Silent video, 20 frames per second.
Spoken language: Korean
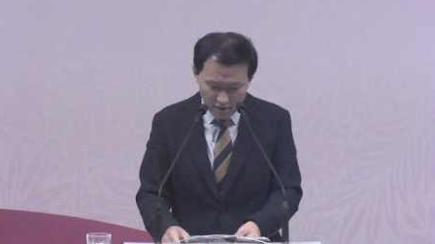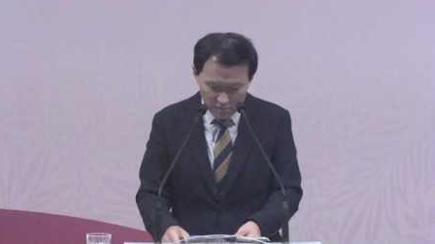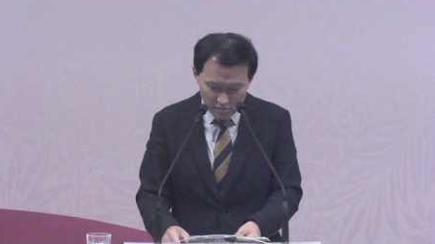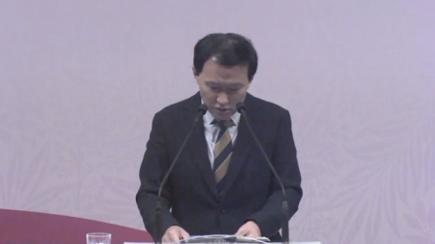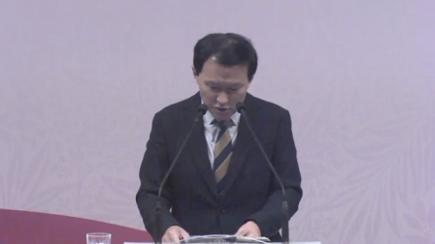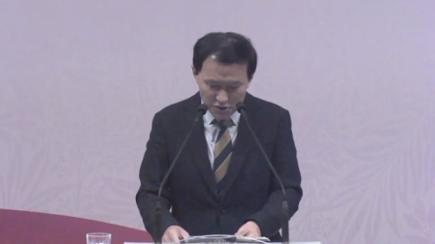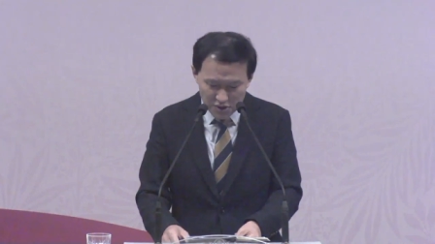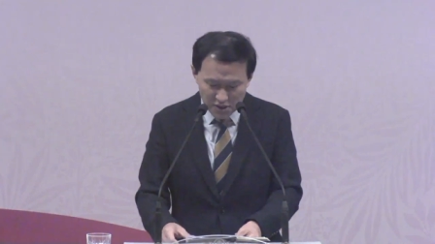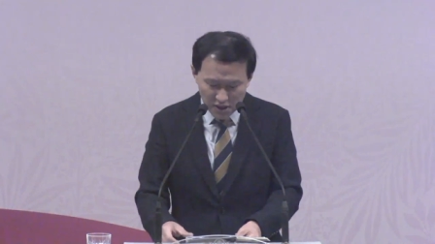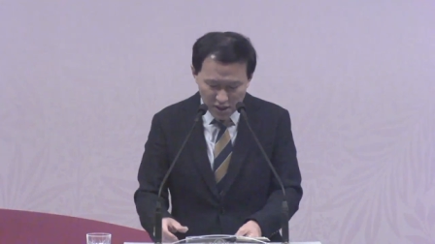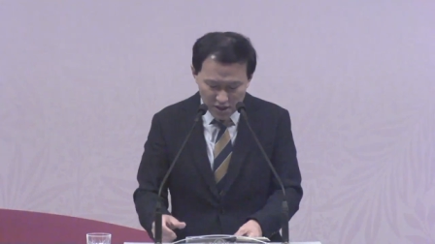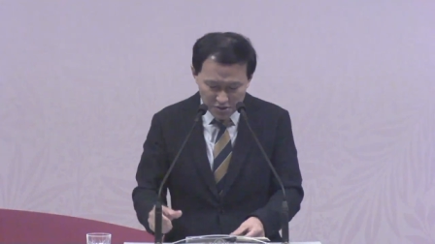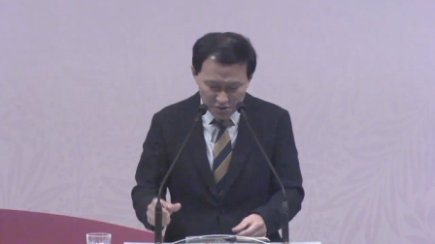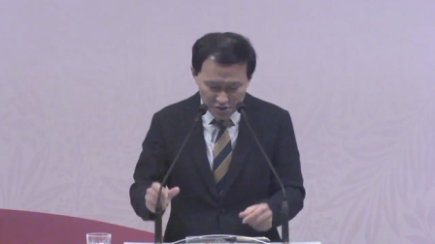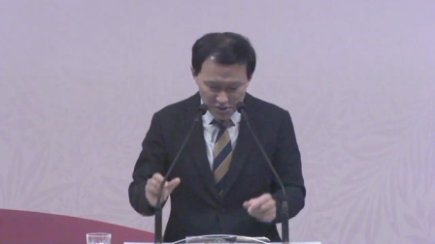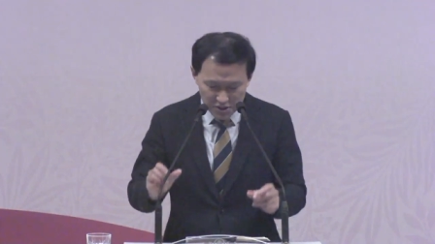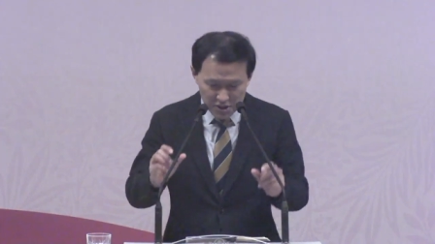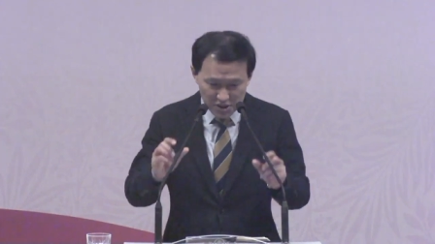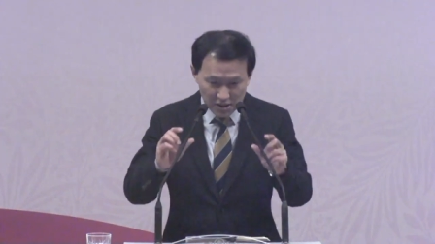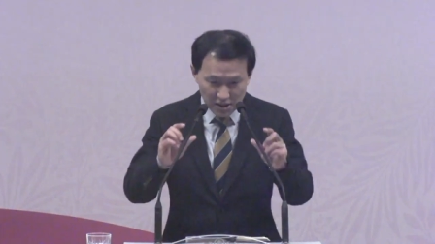묵상할
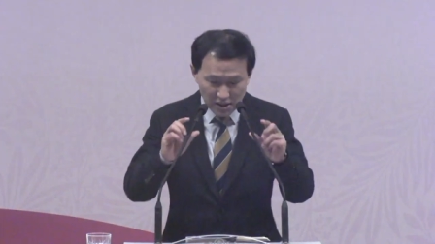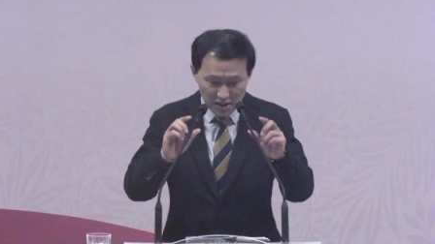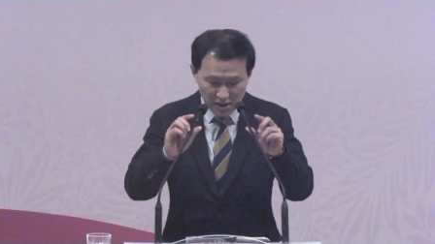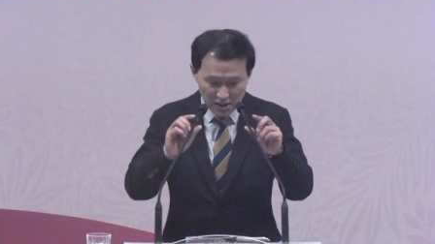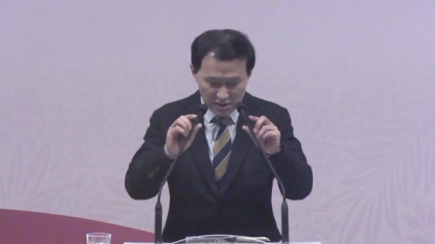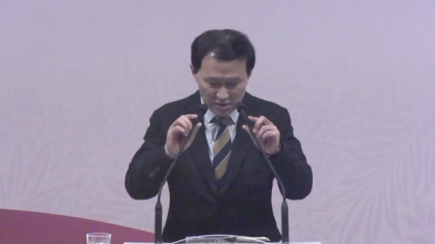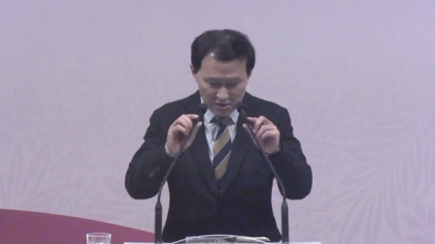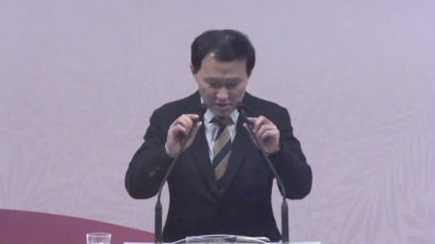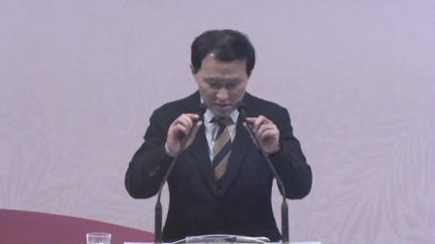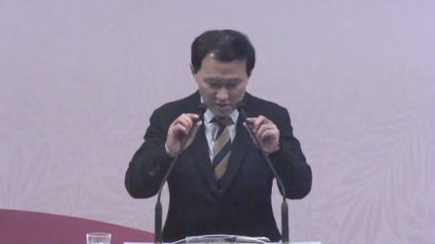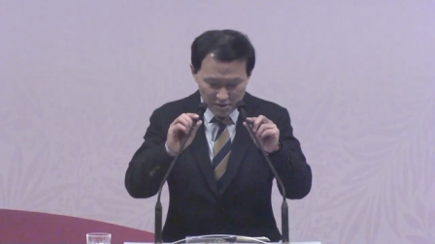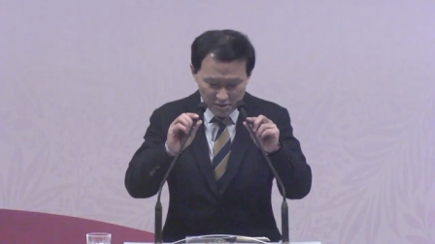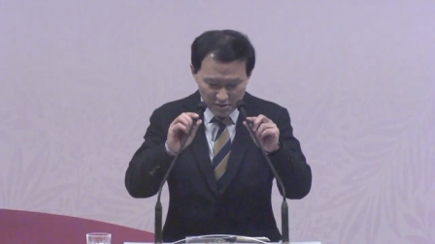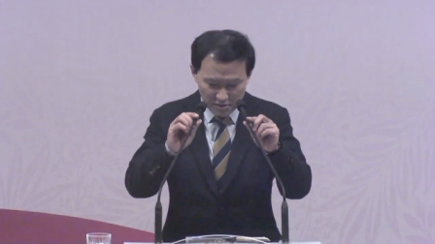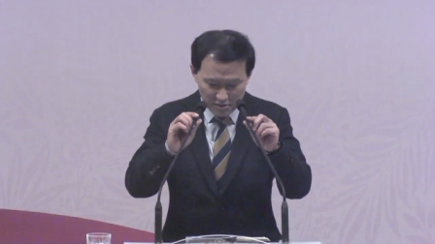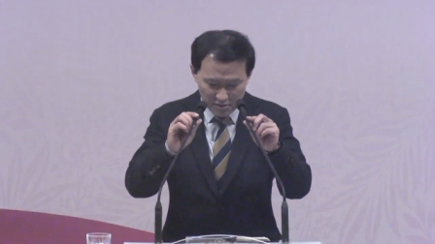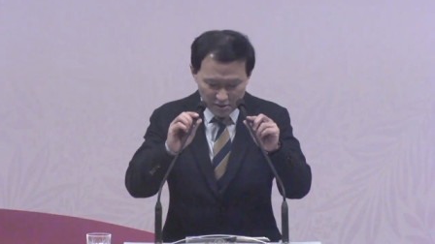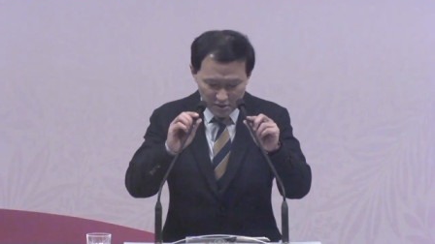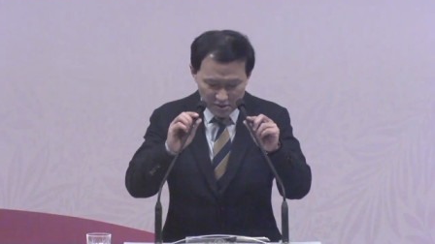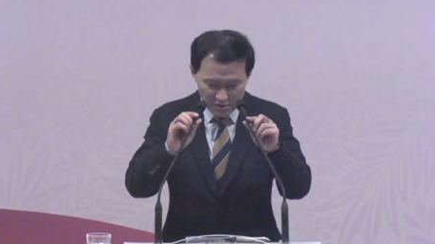수 있는 시간을 가진 것
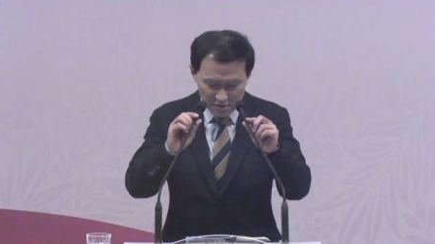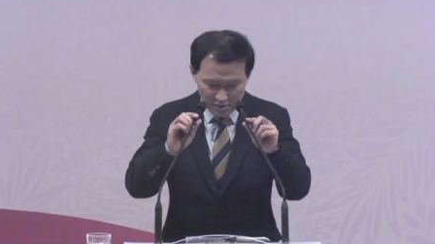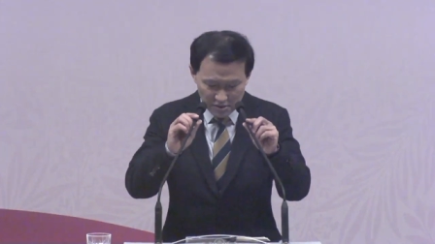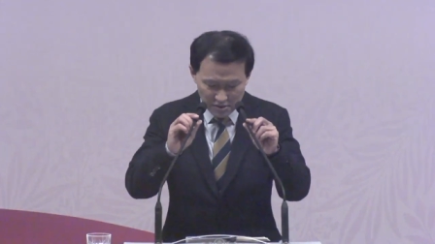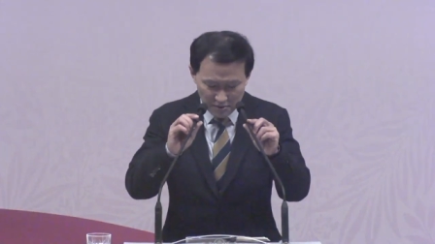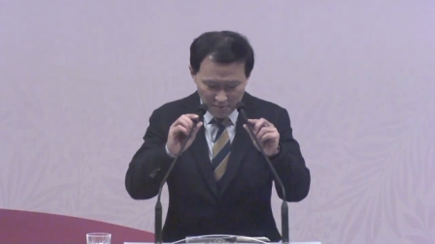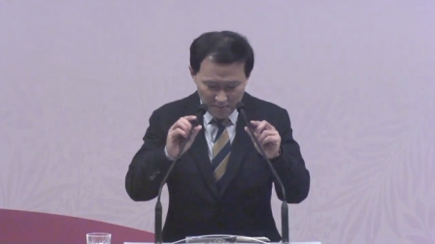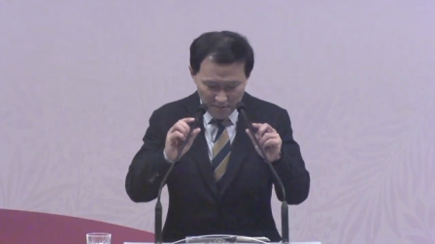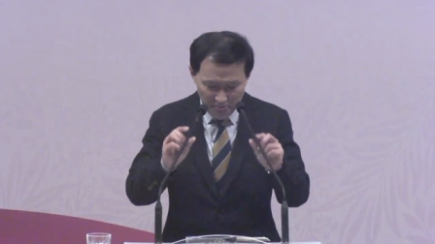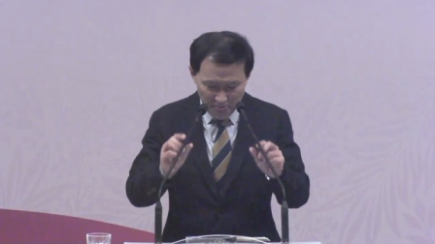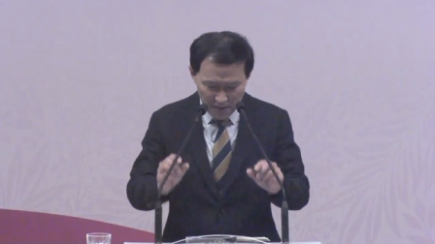같아요. 그래서